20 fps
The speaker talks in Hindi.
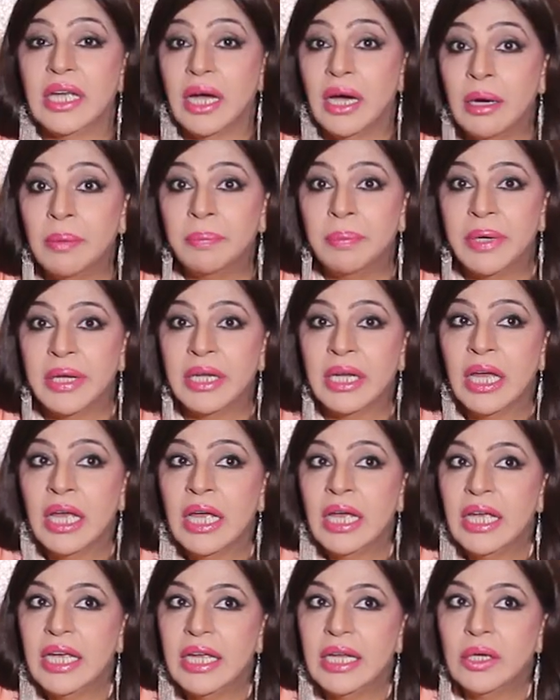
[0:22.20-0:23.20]
यहाँ पर
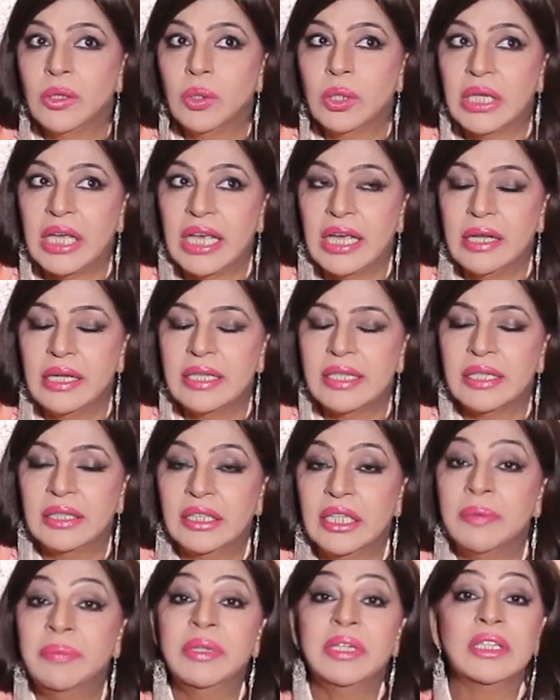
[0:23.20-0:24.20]
इनके
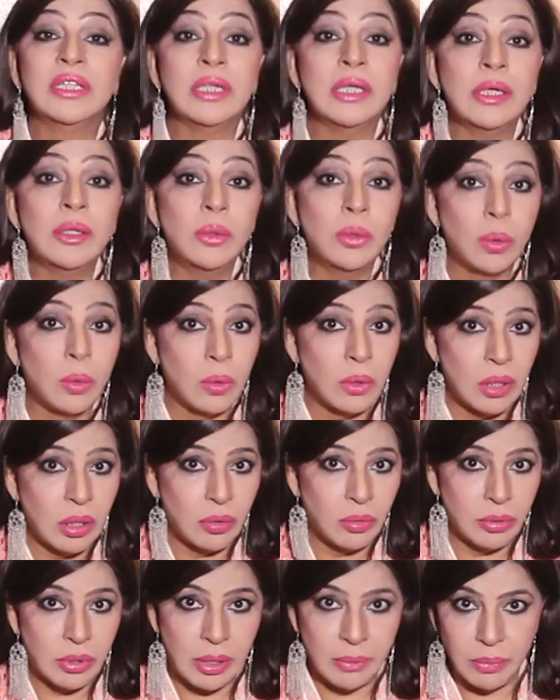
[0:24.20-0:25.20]
ज़िंदगी में तीन लोगों का
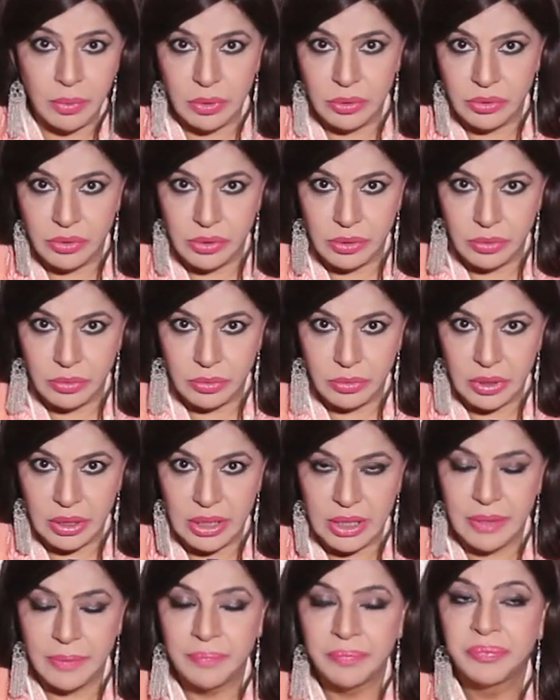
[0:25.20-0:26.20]
होना बहुत ज़रूरी
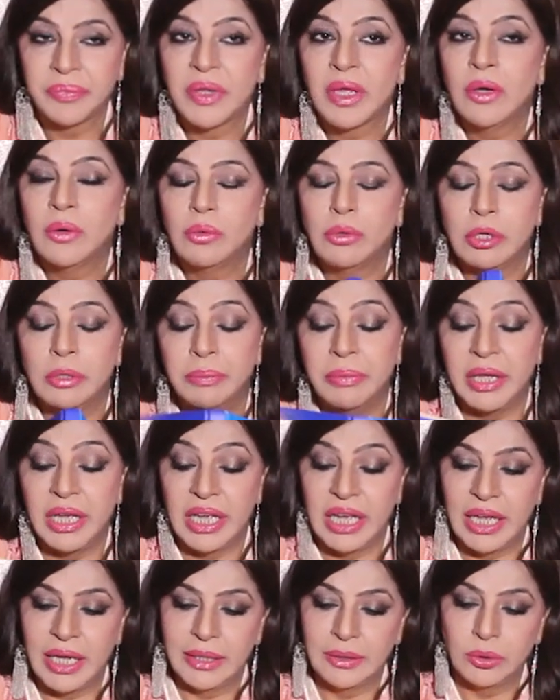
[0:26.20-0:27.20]
है उनमें
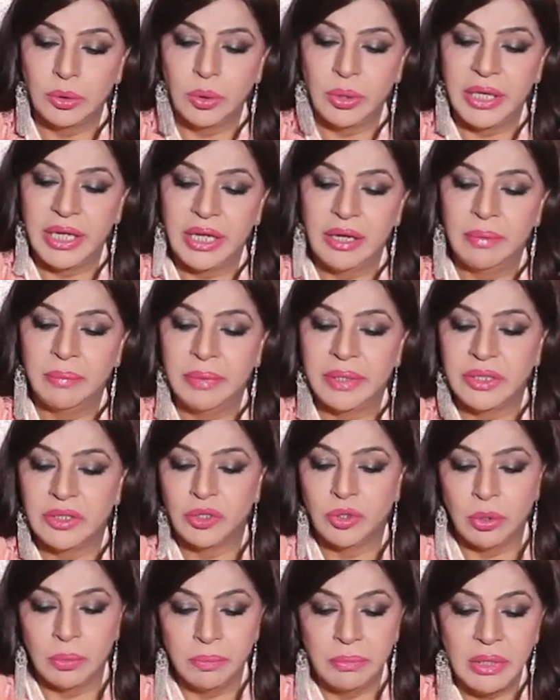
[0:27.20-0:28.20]
एक तो है हमारी
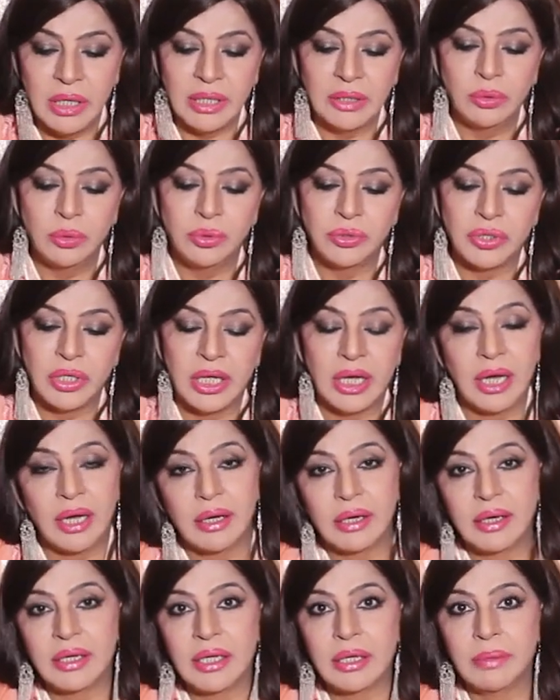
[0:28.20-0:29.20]
सुम्बला दूसरे
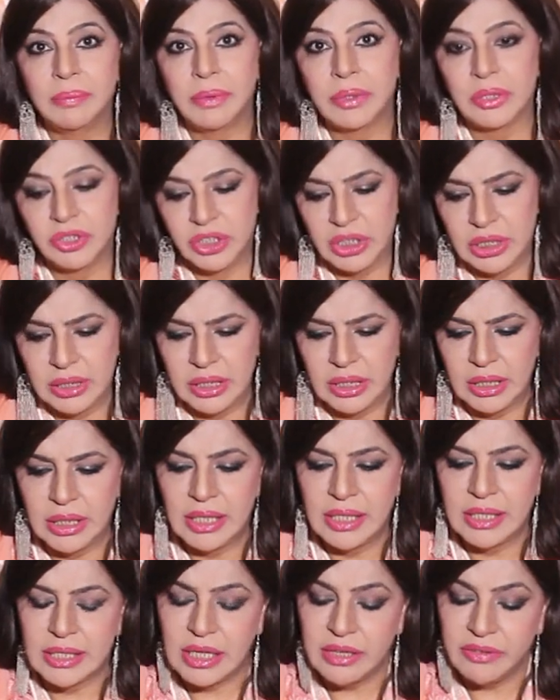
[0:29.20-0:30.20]
अकरब और जती
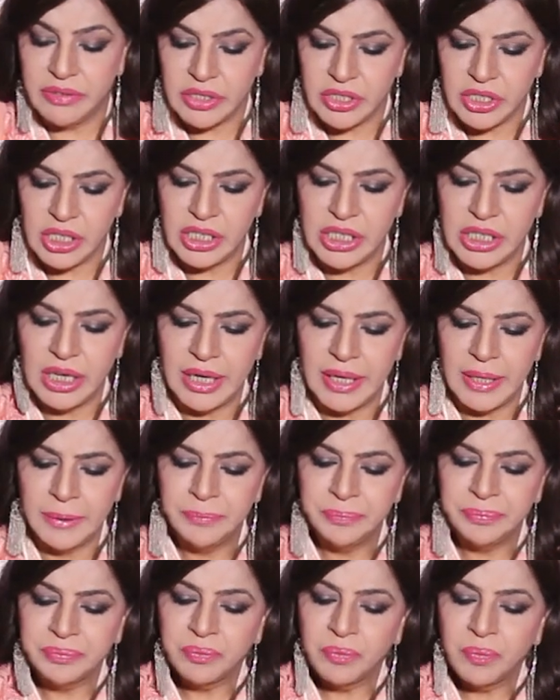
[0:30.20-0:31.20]
इसकी वजह यह है
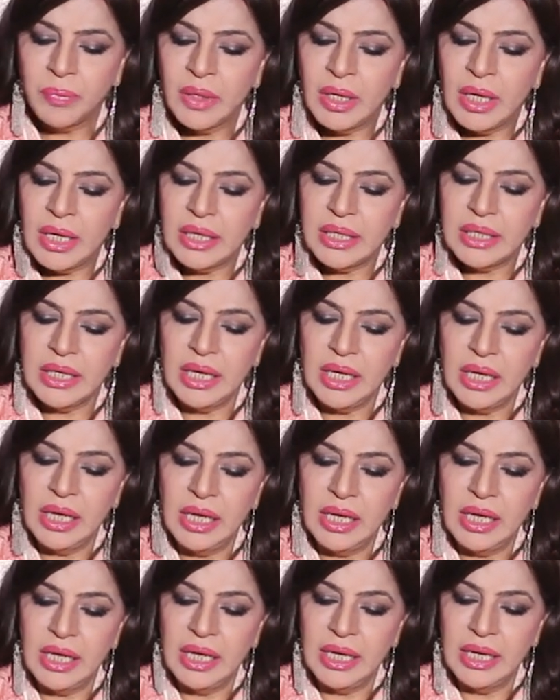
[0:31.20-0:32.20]
कि
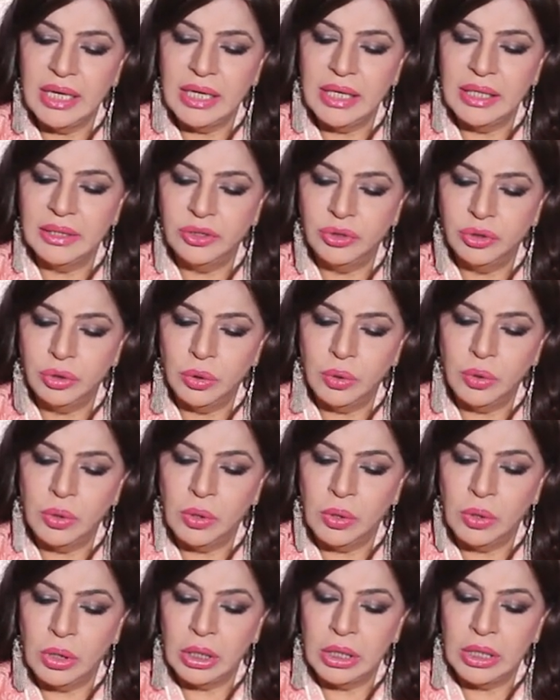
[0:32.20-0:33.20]
एक जो
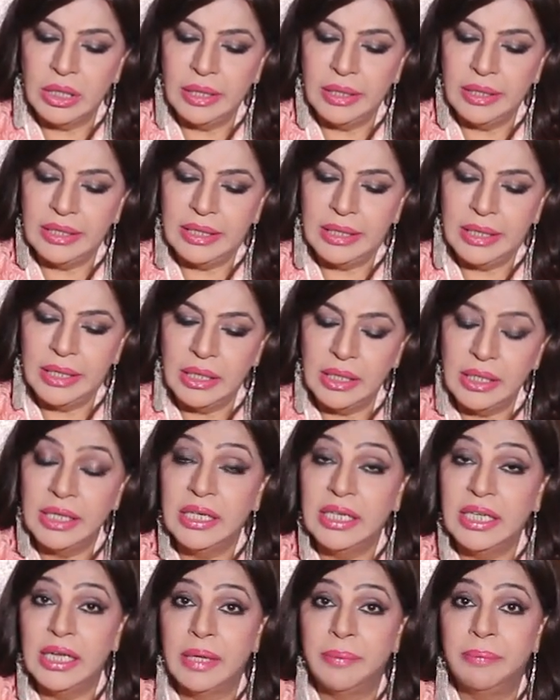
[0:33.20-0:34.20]
ये
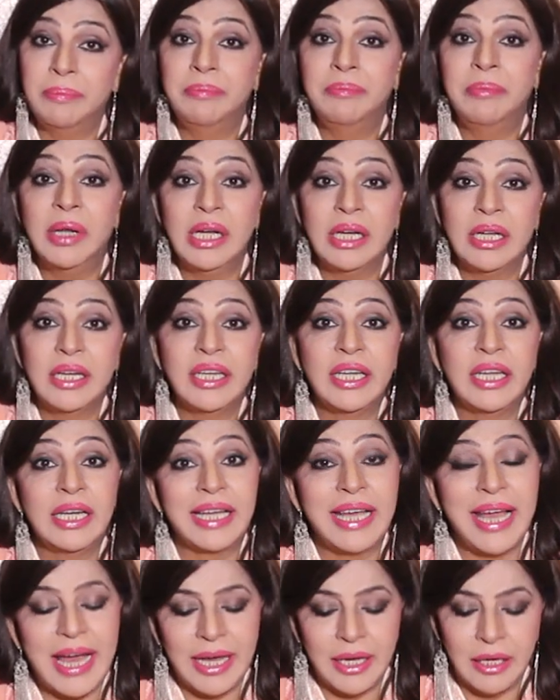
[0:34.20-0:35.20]
इनके अब मिलकर ये
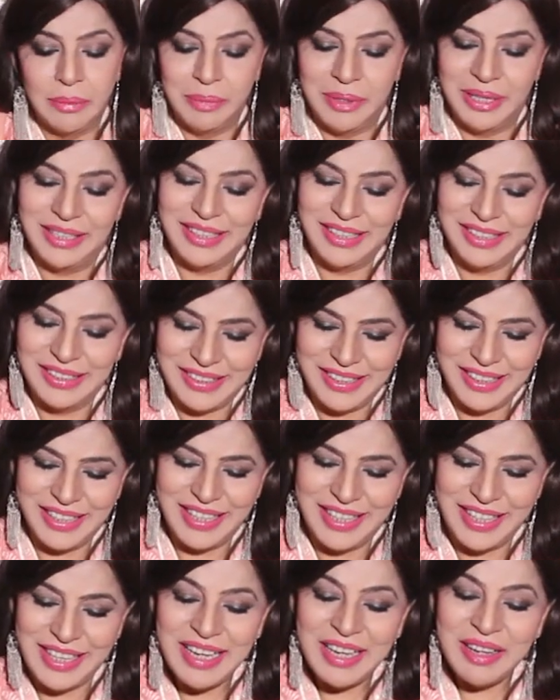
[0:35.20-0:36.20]
गैंग बनाते
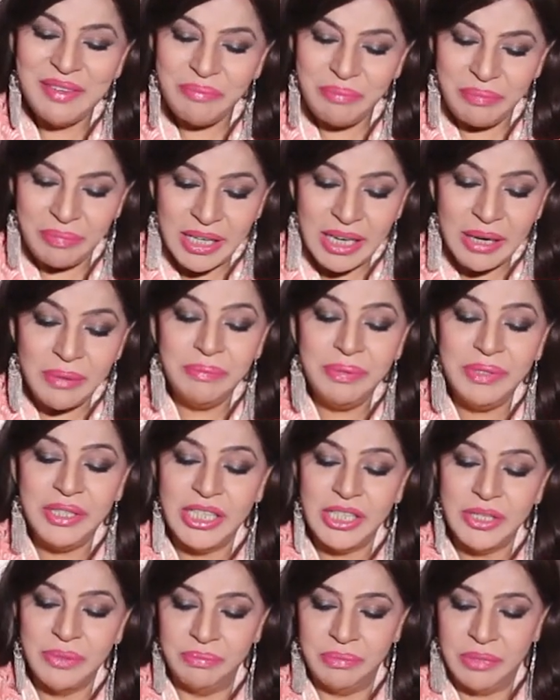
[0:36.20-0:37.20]
हैं
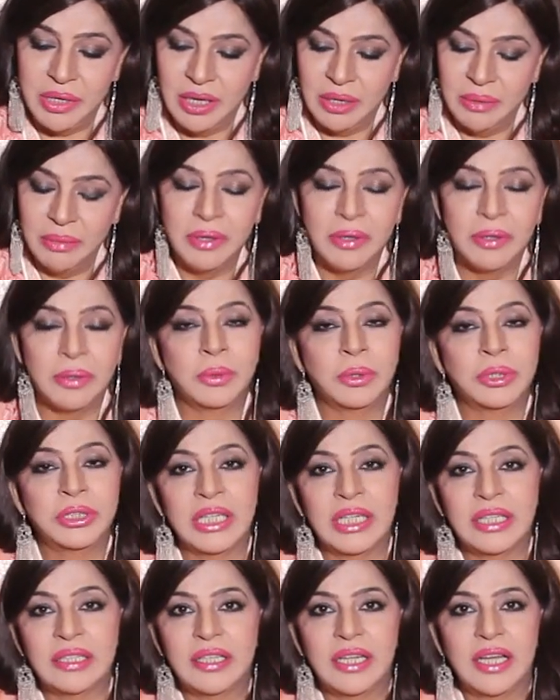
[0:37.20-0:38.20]
कंप्लीट हो
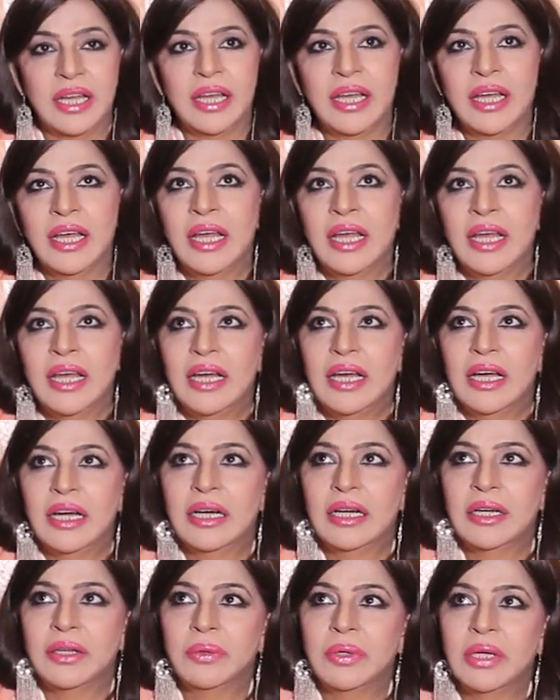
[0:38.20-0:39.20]
जाते हैं
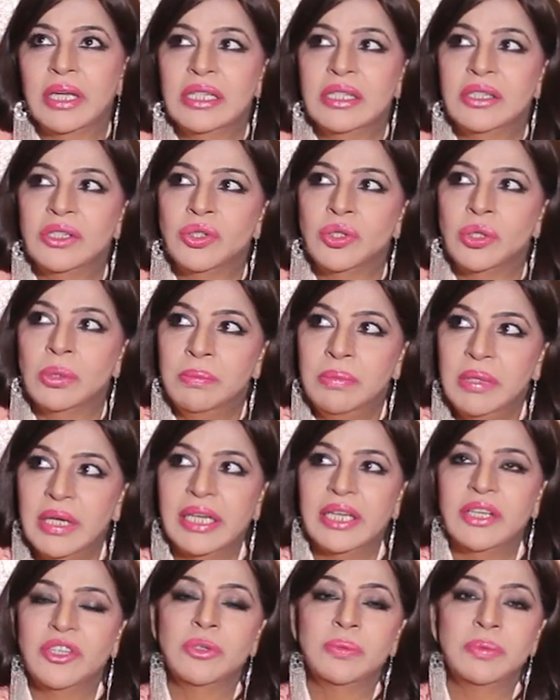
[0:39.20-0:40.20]
क्योंकि सुम्बला
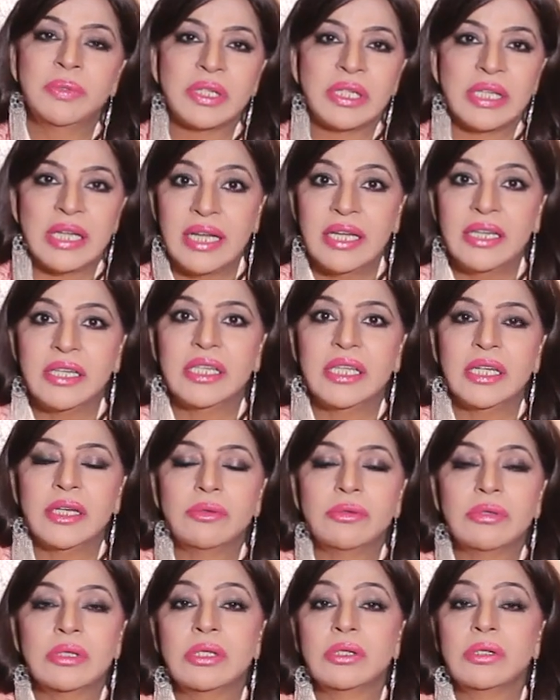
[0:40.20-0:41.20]
की जो पर्सनालिटी है
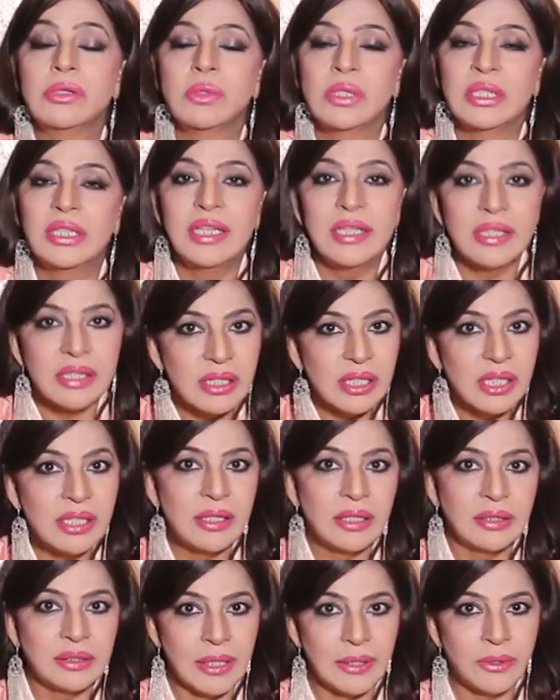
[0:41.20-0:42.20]
उसकी ज़रूरत इसलिए
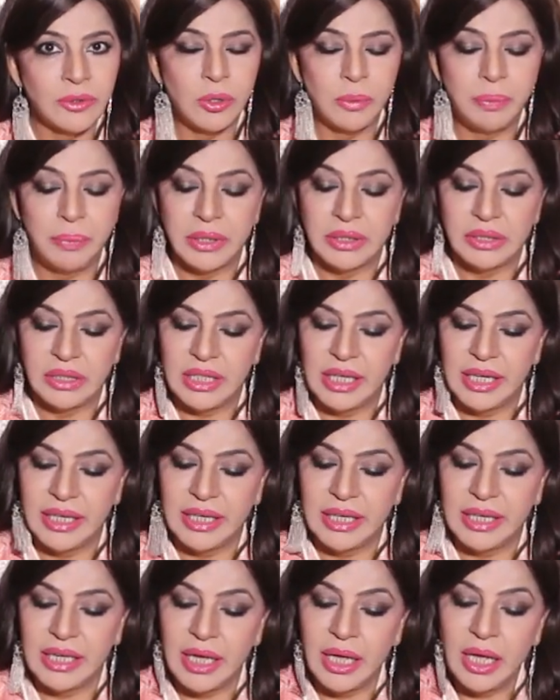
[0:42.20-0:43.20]
सरतान को पड़ती है
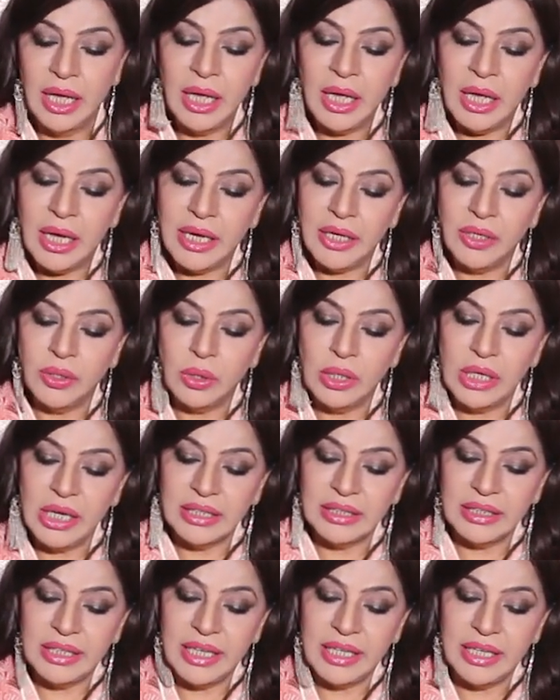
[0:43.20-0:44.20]
कि ये इनको
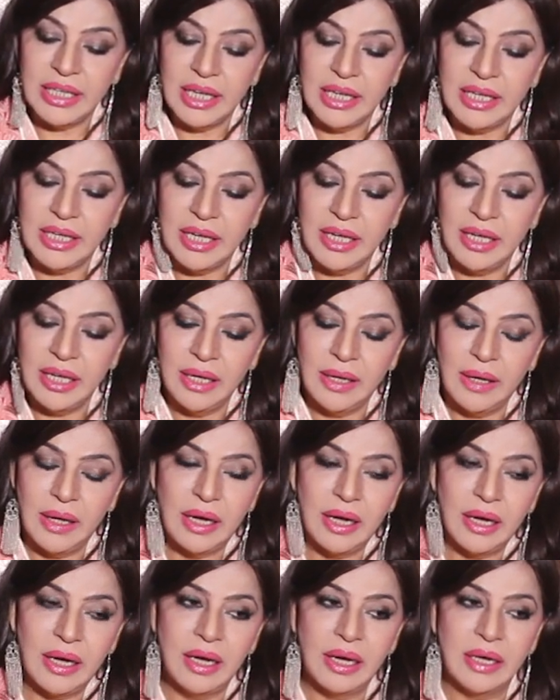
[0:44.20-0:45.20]
लगता है कि ये
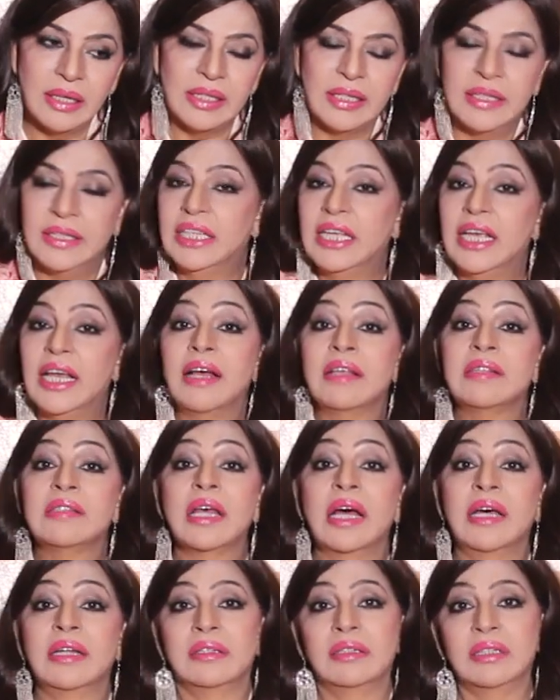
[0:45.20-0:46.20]
ज़िंदगी
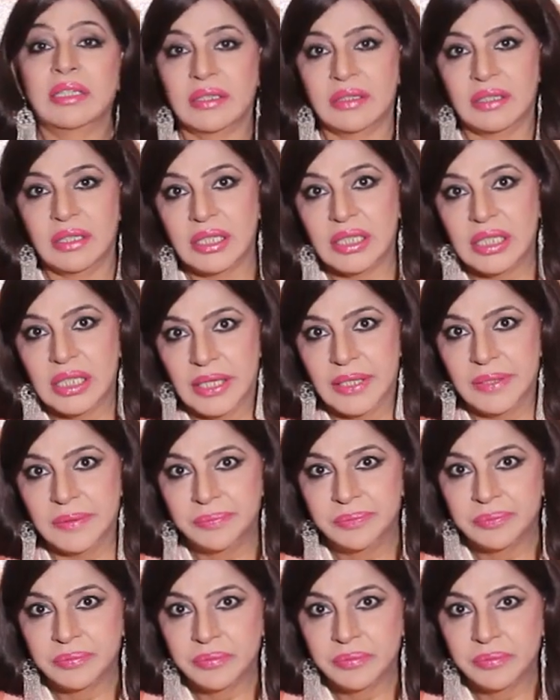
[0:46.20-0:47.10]
आसान कर देते हैं